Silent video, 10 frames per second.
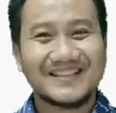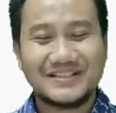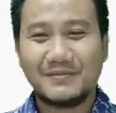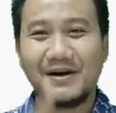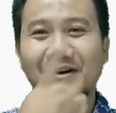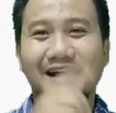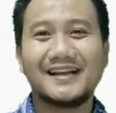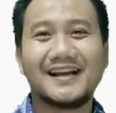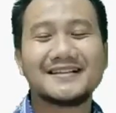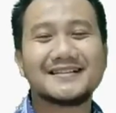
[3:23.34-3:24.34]
Coba
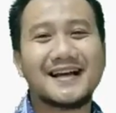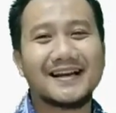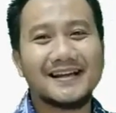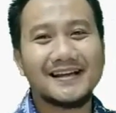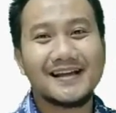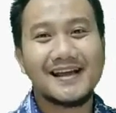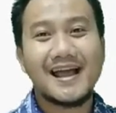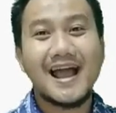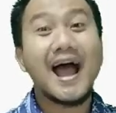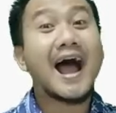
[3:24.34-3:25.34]
ulangi lagi sekali.
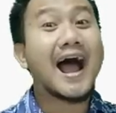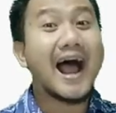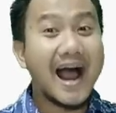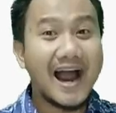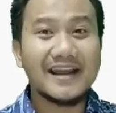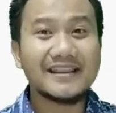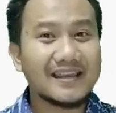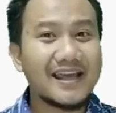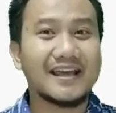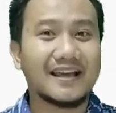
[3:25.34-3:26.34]
I
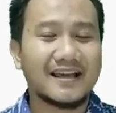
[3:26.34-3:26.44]
think.